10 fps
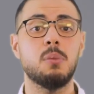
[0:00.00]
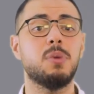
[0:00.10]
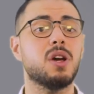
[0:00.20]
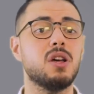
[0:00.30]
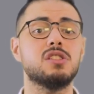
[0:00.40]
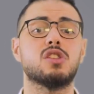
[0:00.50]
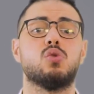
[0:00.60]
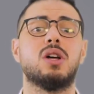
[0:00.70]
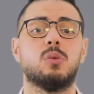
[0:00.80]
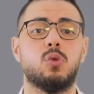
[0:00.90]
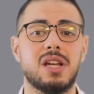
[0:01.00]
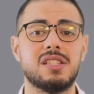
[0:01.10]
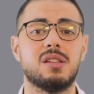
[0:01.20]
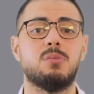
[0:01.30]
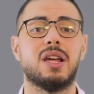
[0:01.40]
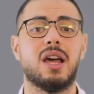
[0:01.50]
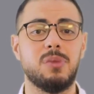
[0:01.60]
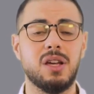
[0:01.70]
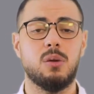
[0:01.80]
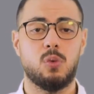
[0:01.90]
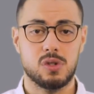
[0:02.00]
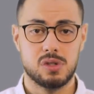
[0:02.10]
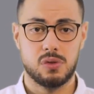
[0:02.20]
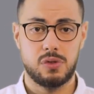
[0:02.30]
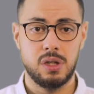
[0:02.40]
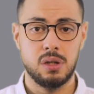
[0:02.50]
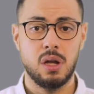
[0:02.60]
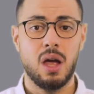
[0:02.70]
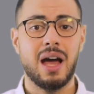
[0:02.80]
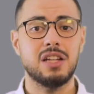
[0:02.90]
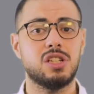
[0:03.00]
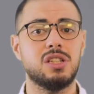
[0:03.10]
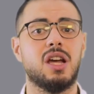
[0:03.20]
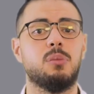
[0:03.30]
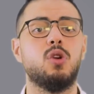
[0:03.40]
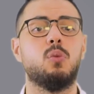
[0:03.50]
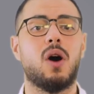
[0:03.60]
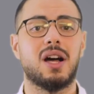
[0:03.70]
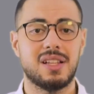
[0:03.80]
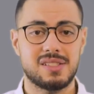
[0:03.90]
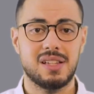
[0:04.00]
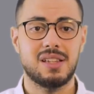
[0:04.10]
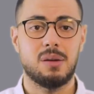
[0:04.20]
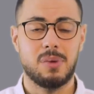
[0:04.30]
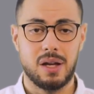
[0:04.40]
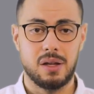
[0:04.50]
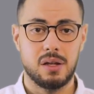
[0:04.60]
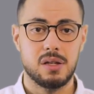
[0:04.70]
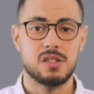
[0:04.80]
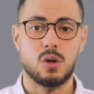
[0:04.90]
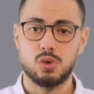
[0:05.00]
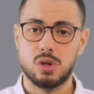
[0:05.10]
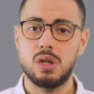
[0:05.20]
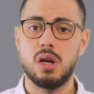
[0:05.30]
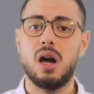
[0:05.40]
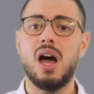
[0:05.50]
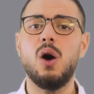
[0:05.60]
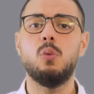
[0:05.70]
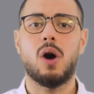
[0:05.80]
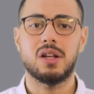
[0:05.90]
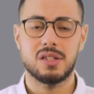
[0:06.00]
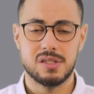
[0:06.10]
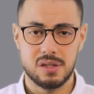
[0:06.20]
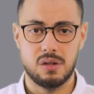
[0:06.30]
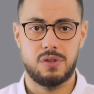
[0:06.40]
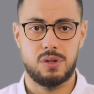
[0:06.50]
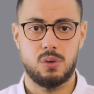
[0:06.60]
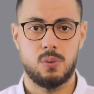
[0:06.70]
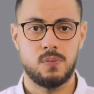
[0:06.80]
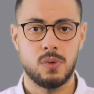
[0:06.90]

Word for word: بيخصص وقت مناسب لجميع الموظفين عشان يعملوا محادثات جماعيه صوتيه او محادثات الفيديو